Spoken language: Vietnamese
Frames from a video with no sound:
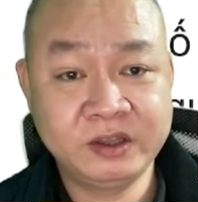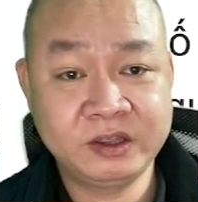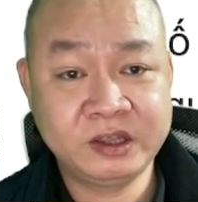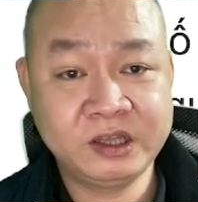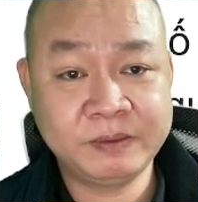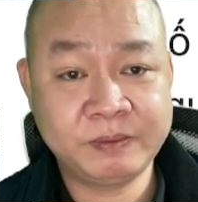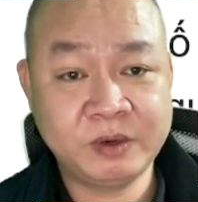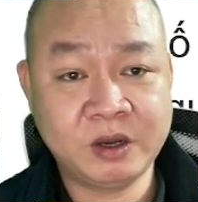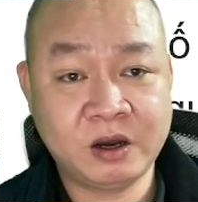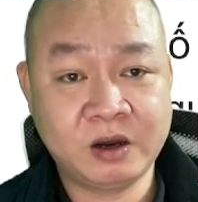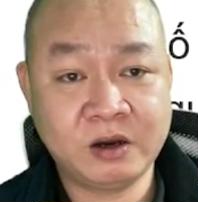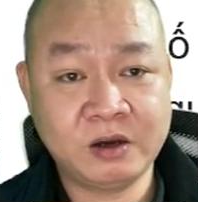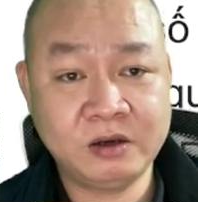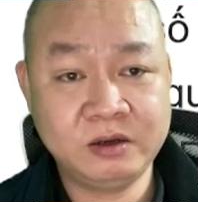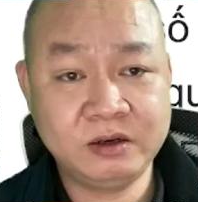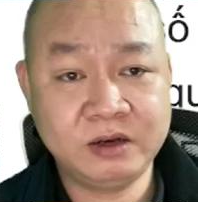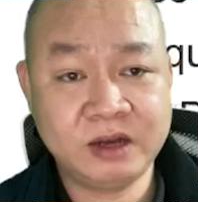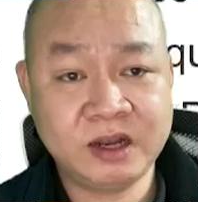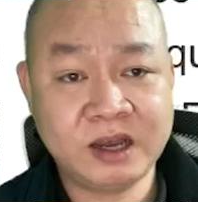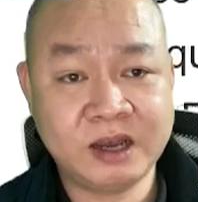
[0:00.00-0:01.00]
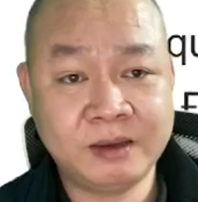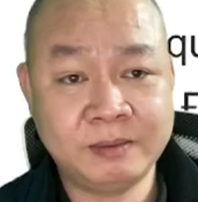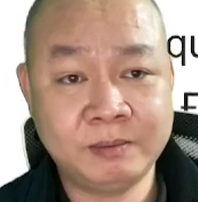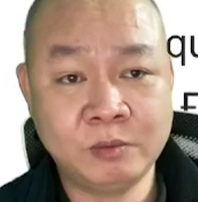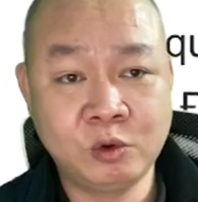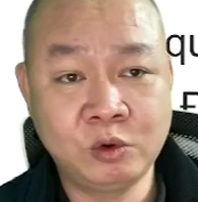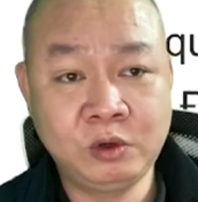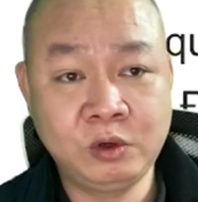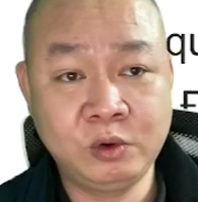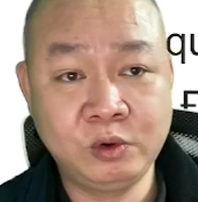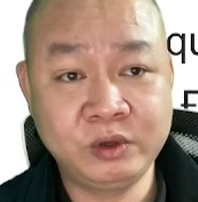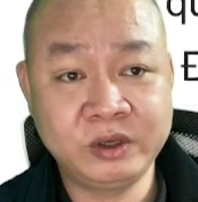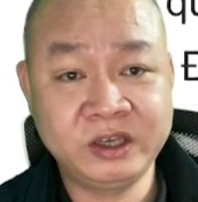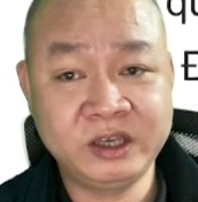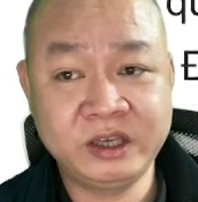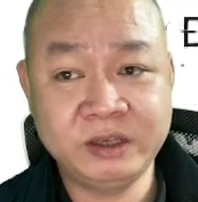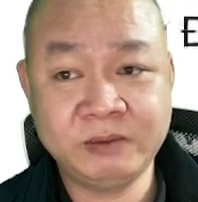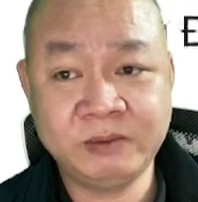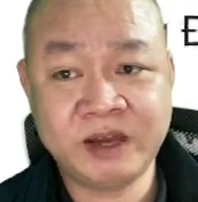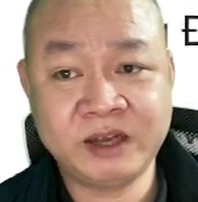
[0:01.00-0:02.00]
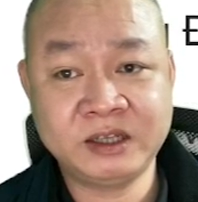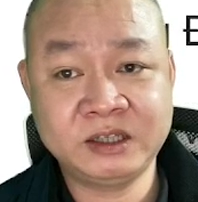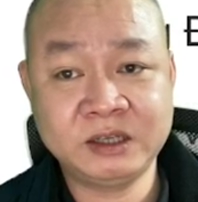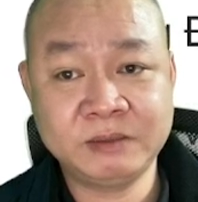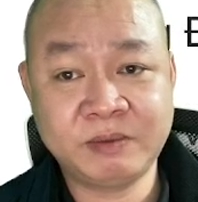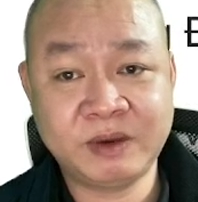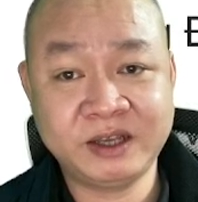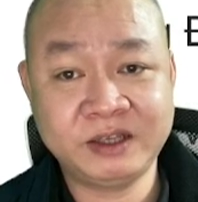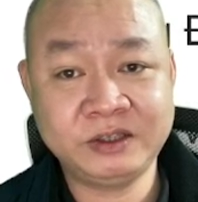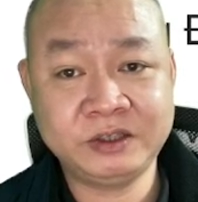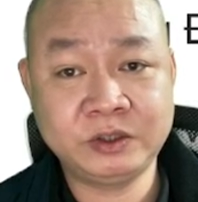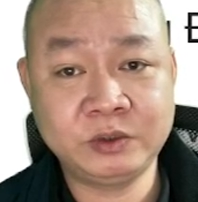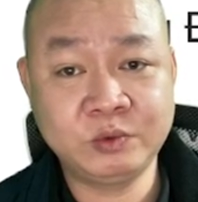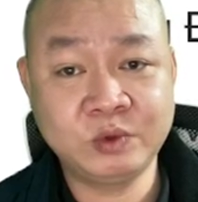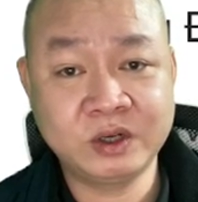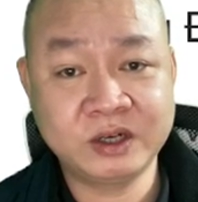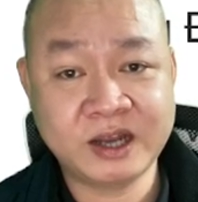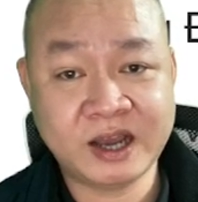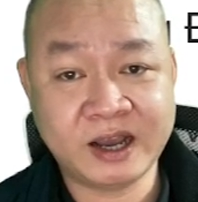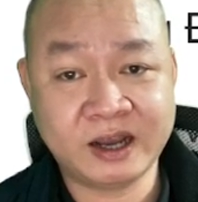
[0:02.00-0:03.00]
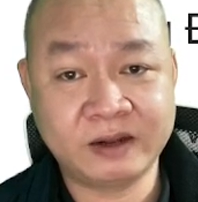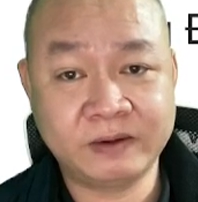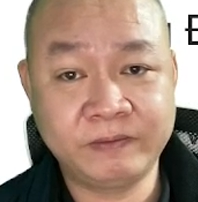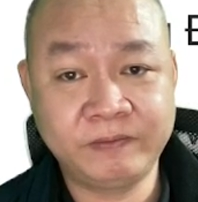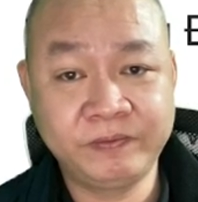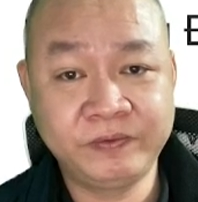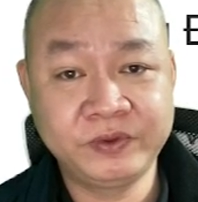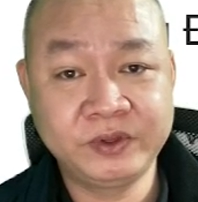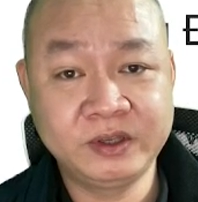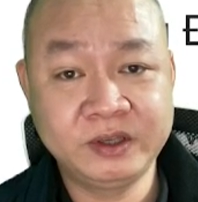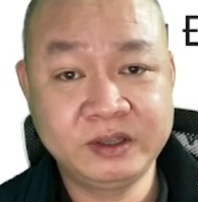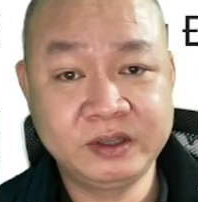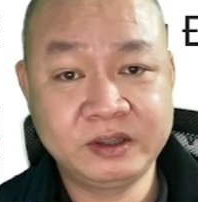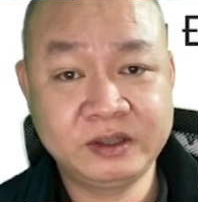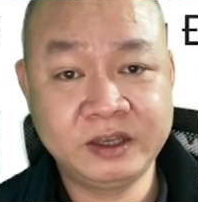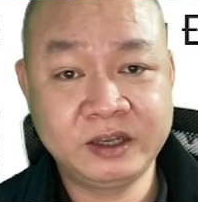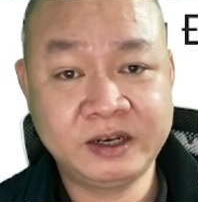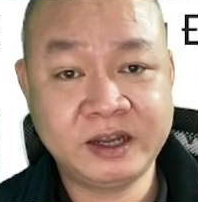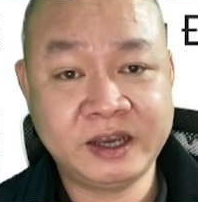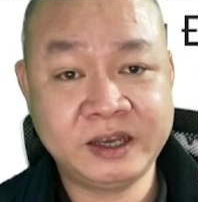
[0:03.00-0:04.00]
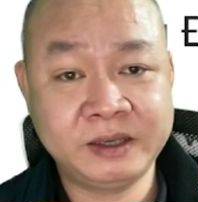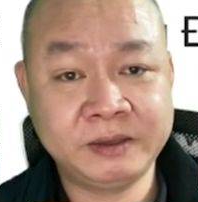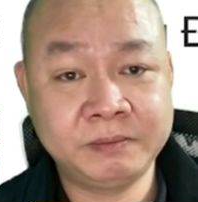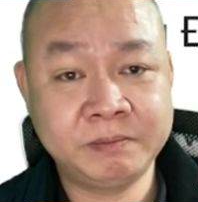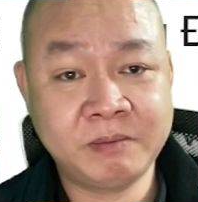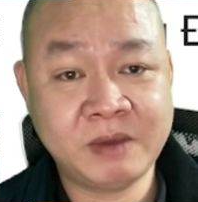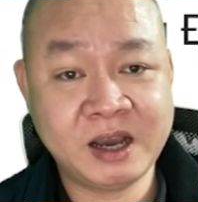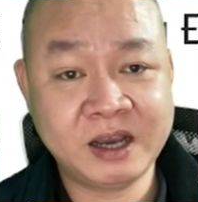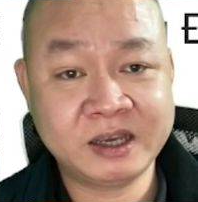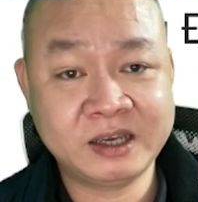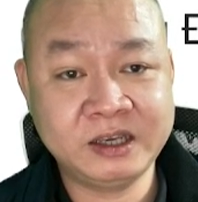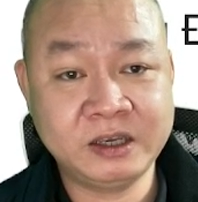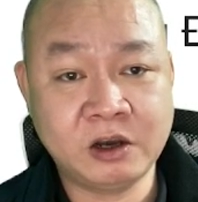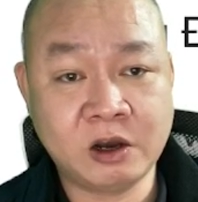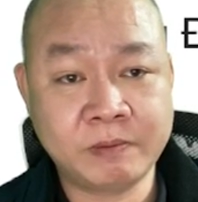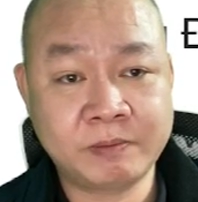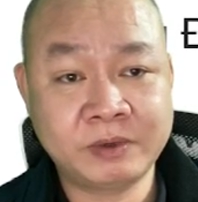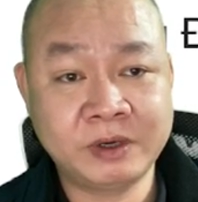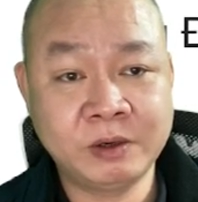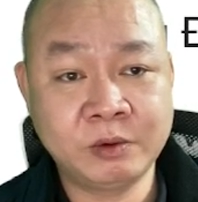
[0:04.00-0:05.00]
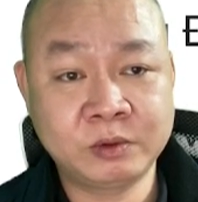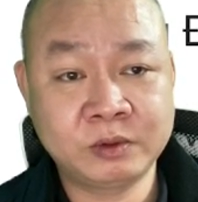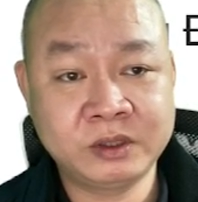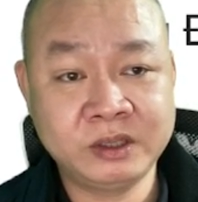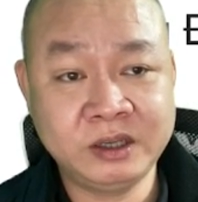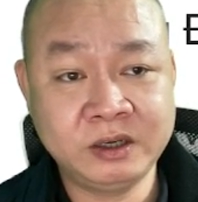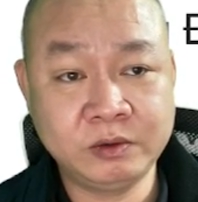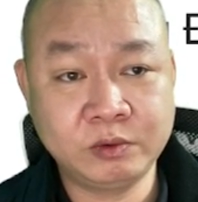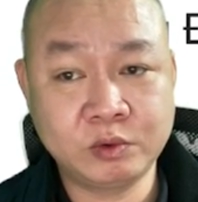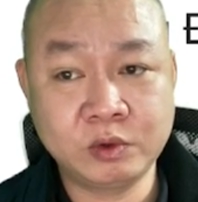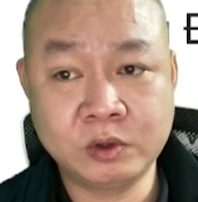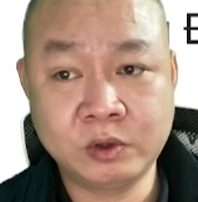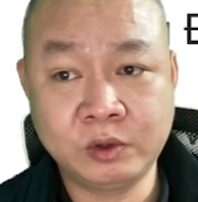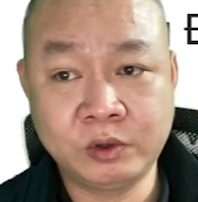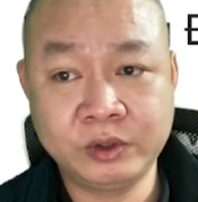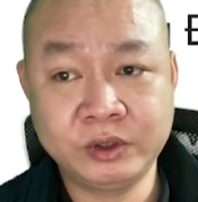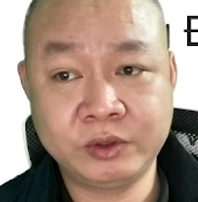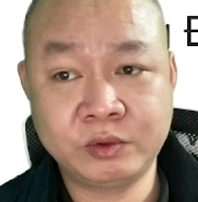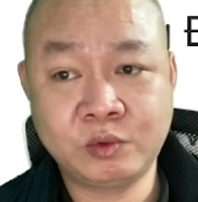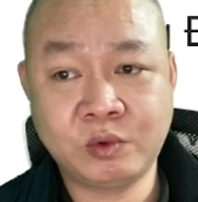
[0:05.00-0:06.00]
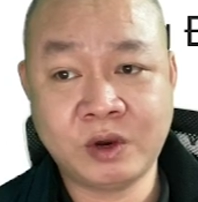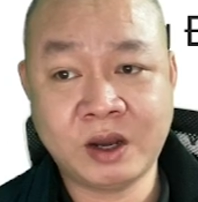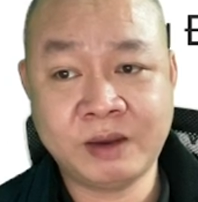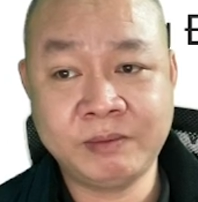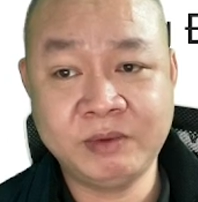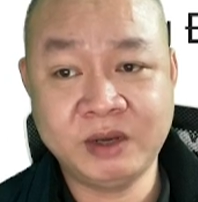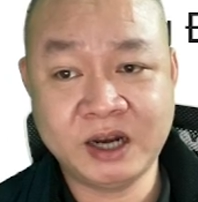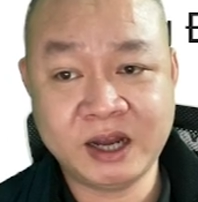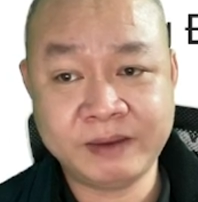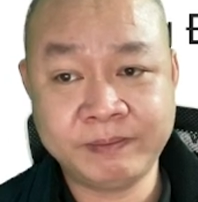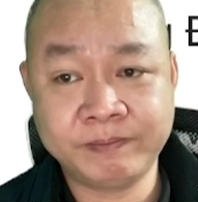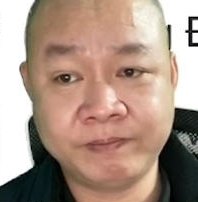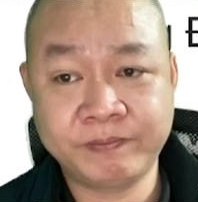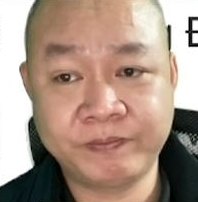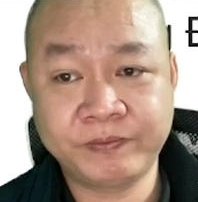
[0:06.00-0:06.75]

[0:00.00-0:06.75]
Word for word: Tiếp đó là bốn hội nghị Ban chấp hành Trung ương Đảng, tiến hành ba kỳ họp đầu tiên của Quốc hội khóa mười lăm,